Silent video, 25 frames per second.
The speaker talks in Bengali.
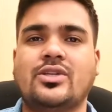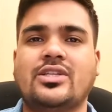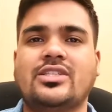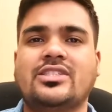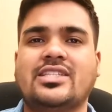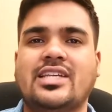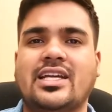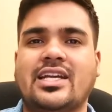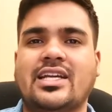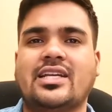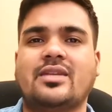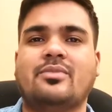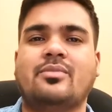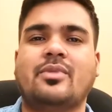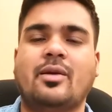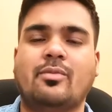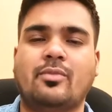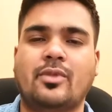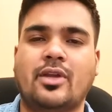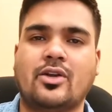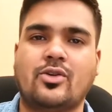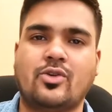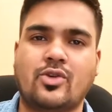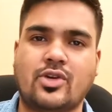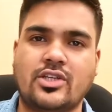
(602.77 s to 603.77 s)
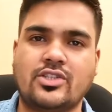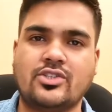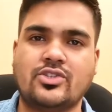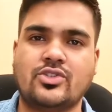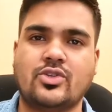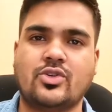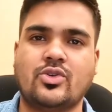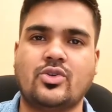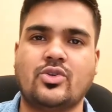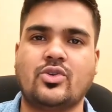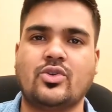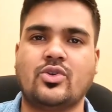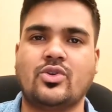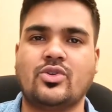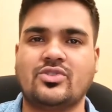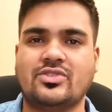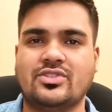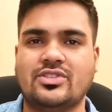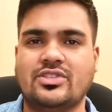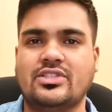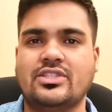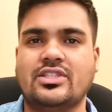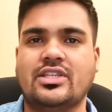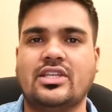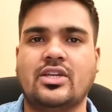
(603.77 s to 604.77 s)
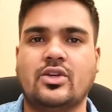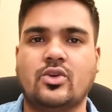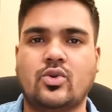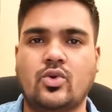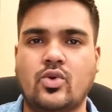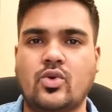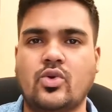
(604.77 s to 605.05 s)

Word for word: আসলে এই চেকের মামলা করার জন্য যে